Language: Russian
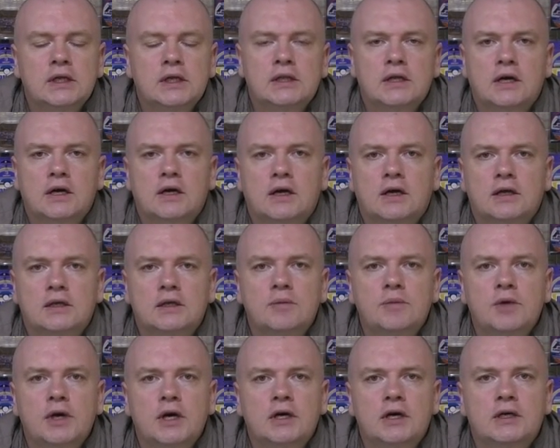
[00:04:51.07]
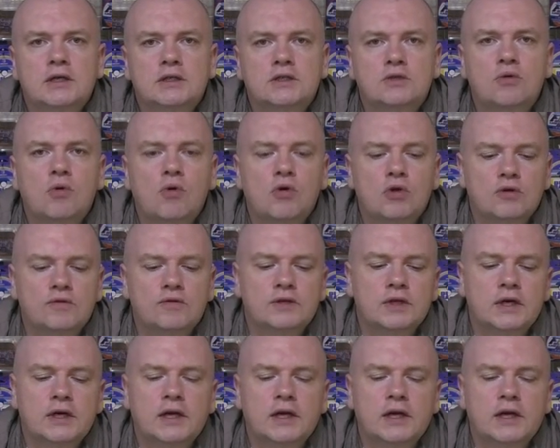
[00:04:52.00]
так как она мягкая, сколов на